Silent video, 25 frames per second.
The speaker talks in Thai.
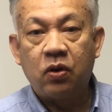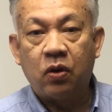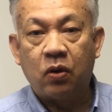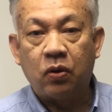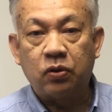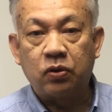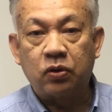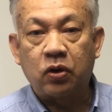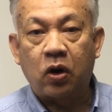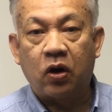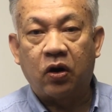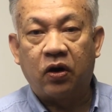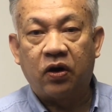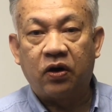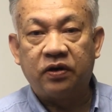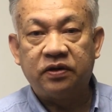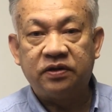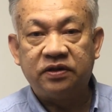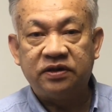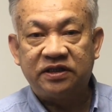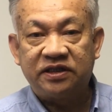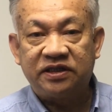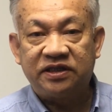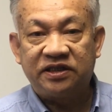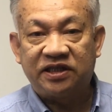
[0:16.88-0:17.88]
องค์กร
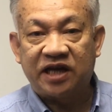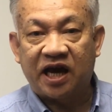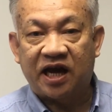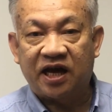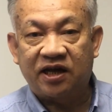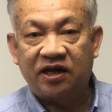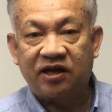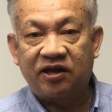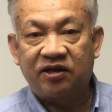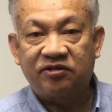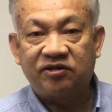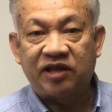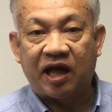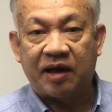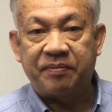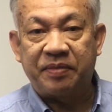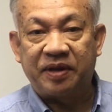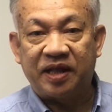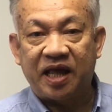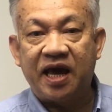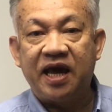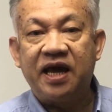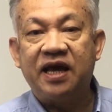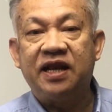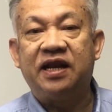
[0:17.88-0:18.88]
จากต่างป
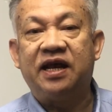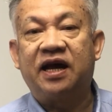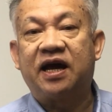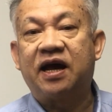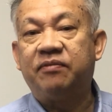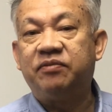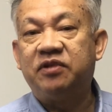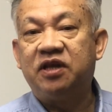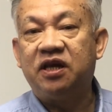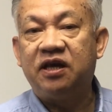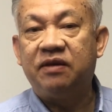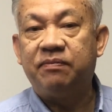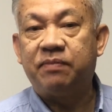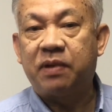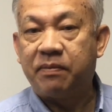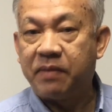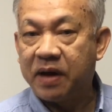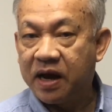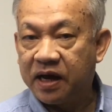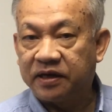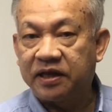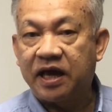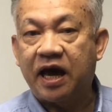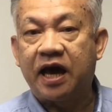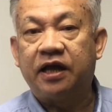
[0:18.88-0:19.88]
ระเทศนะครับ ที่ประ
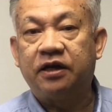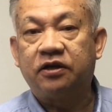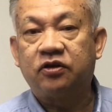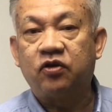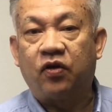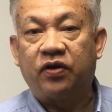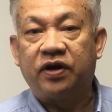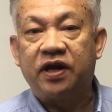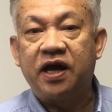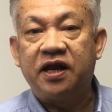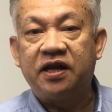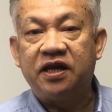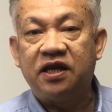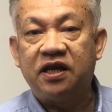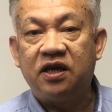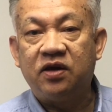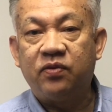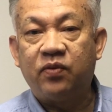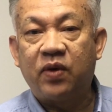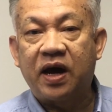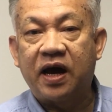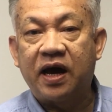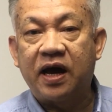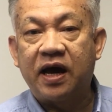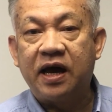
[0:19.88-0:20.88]
มาณการก่อนหน้านี้
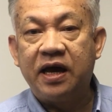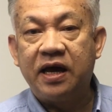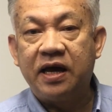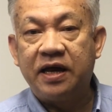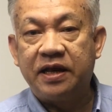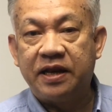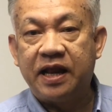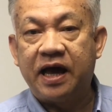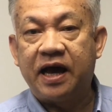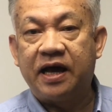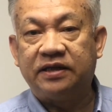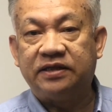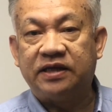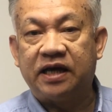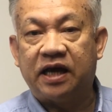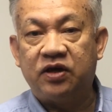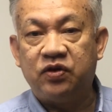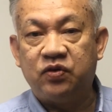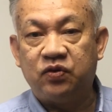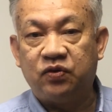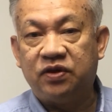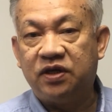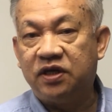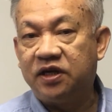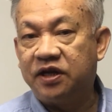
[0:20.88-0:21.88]
ว่าน่าจะ
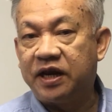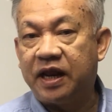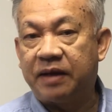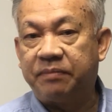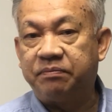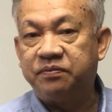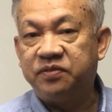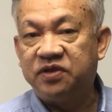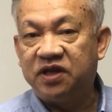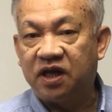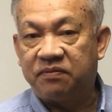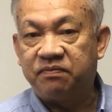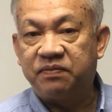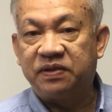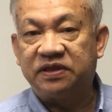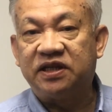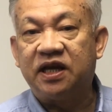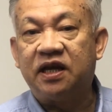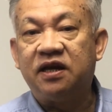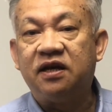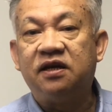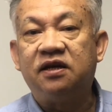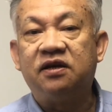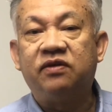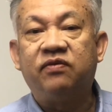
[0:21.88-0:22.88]
อยู่ที่ระดับ
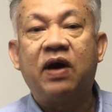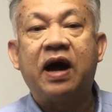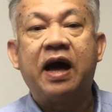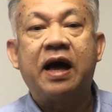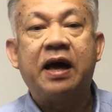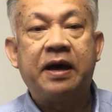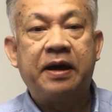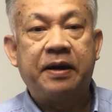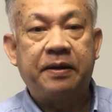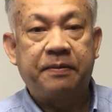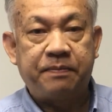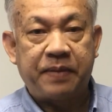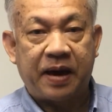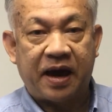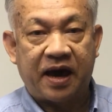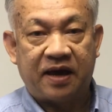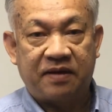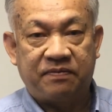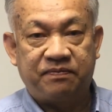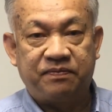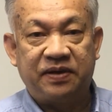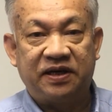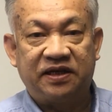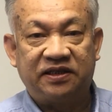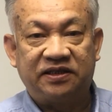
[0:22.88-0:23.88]
7%หรือว่า
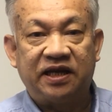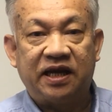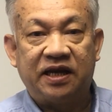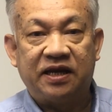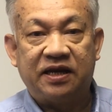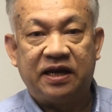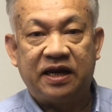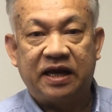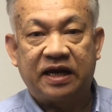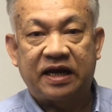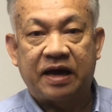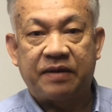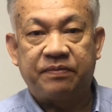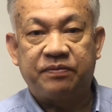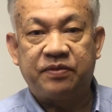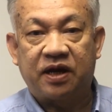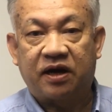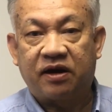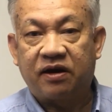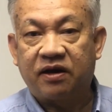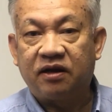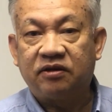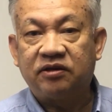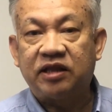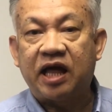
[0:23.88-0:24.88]
8%นะครับ อย่า
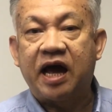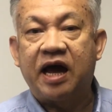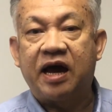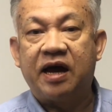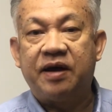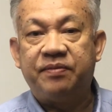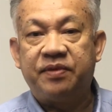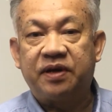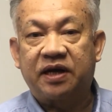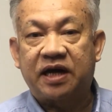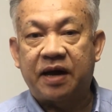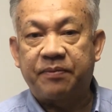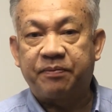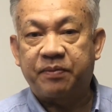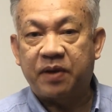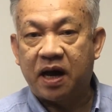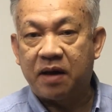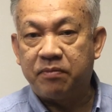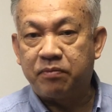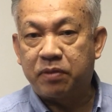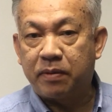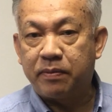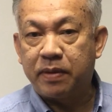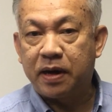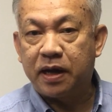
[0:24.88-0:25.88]
งไรก็ตามนะครับกา
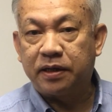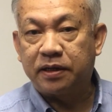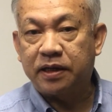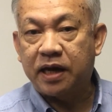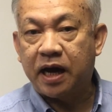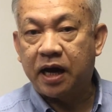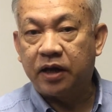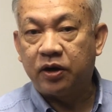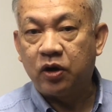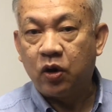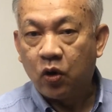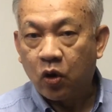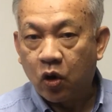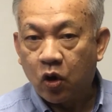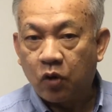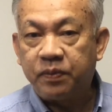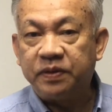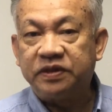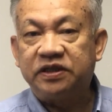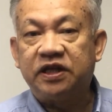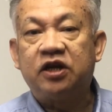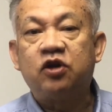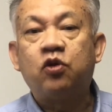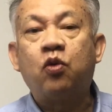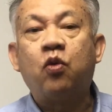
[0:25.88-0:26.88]
รประมาณการ
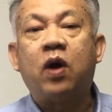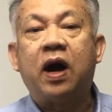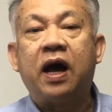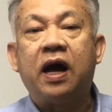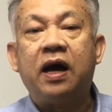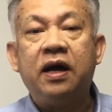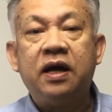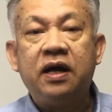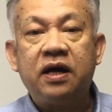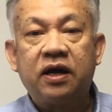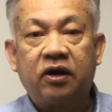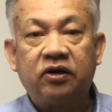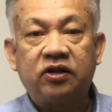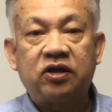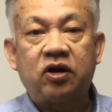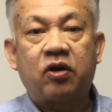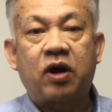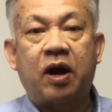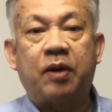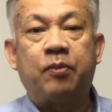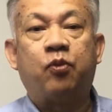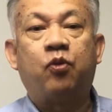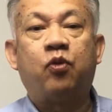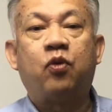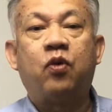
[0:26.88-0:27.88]
6%กว่าก็เท่า
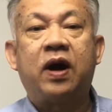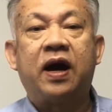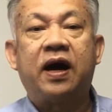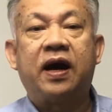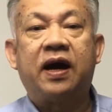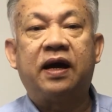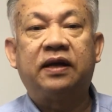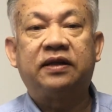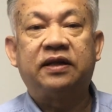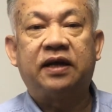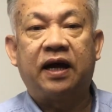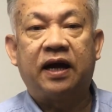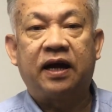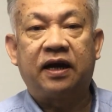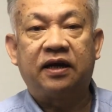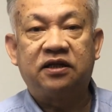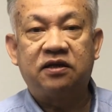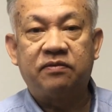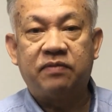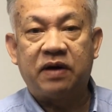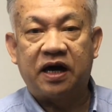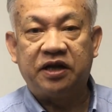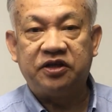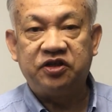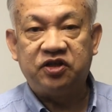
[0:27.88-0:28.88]
กับว่าทางรั
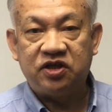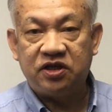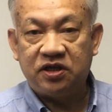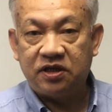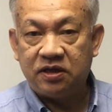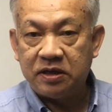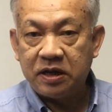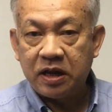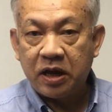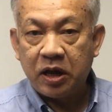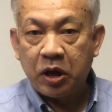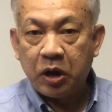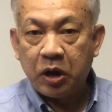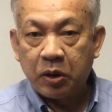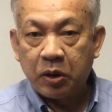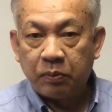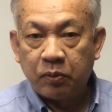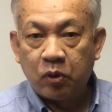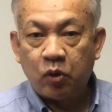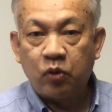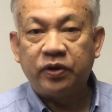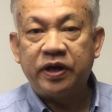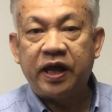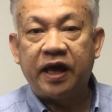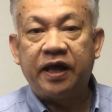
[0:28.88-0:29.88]
ฐบาลจีน
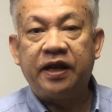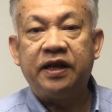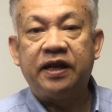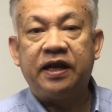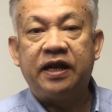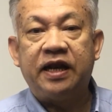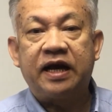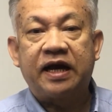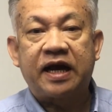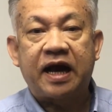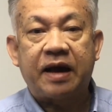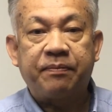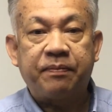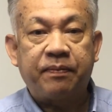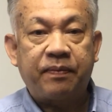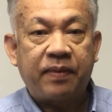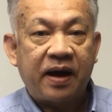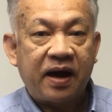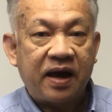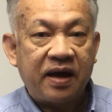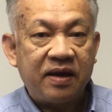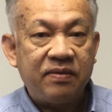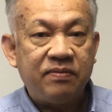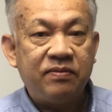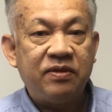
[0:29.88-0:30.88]
มุ่งเน้นนะครับ
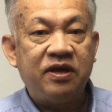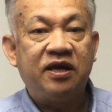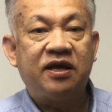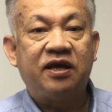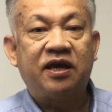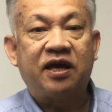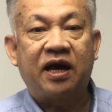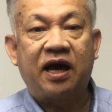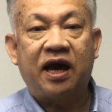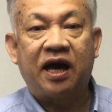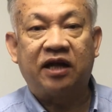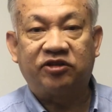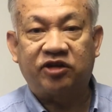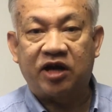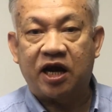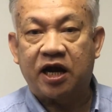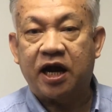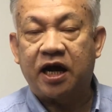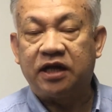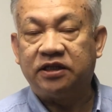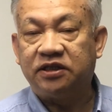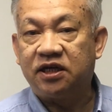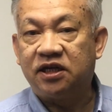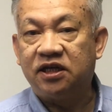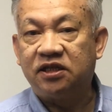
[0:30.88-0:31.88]
ให้มีอัตรา
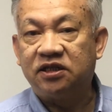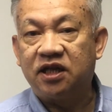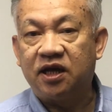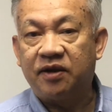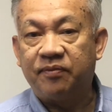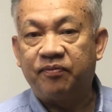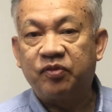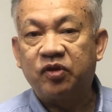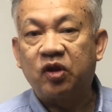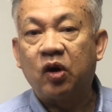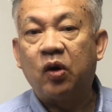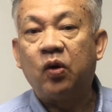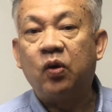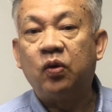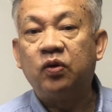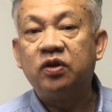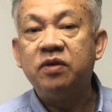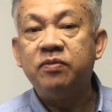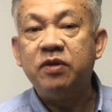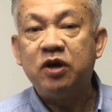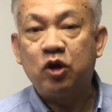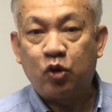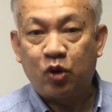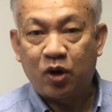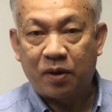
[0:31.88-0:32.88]
การเจริญเติบโต
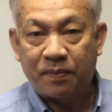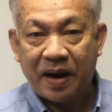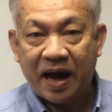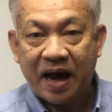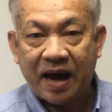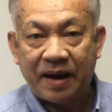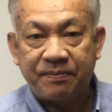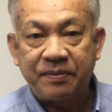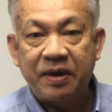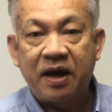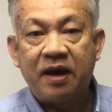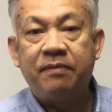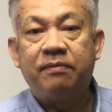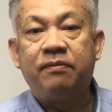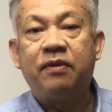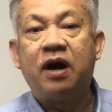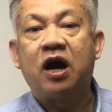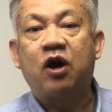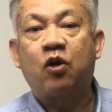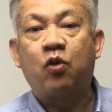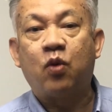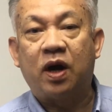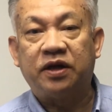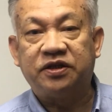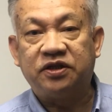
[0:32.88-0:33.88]
ที่มีคุณภาพ
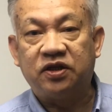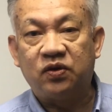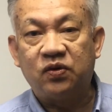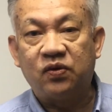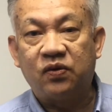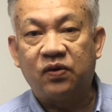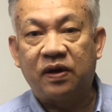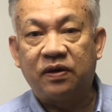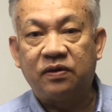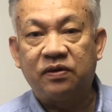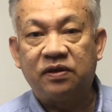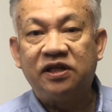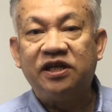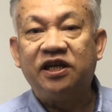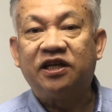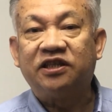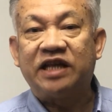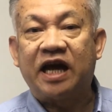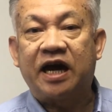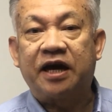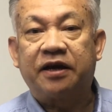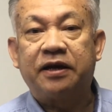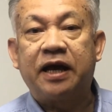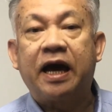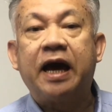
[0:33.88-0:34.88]
มากกว่าจะดูเรื่อง
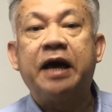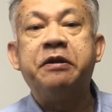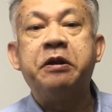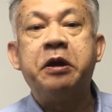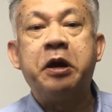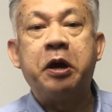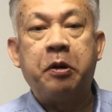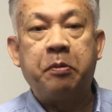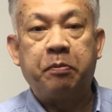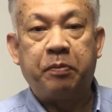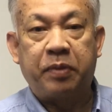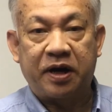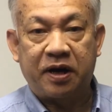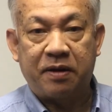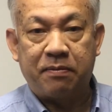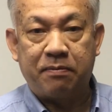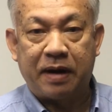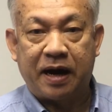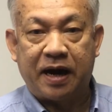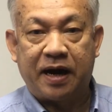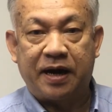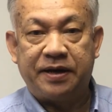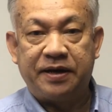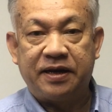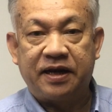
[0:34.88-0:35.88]
ทางด้านปริ
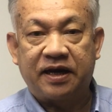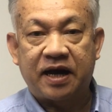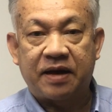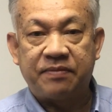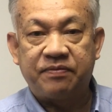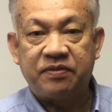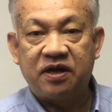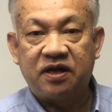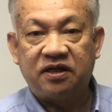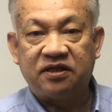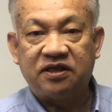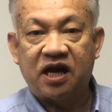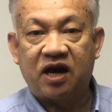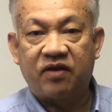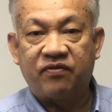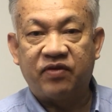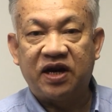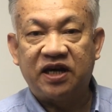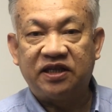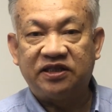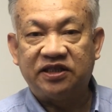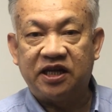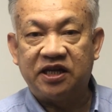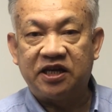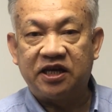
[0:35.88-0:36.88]
มาณนะครับเนื่องจาก
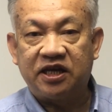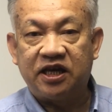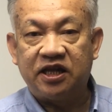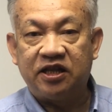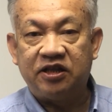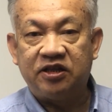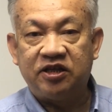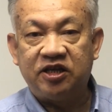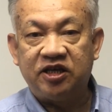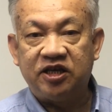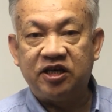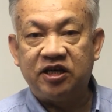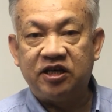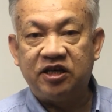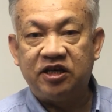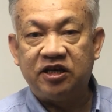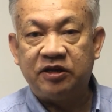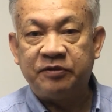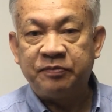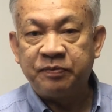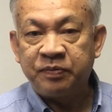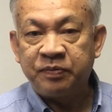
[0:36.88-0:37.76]
ว่าเศรษฐกิจจีน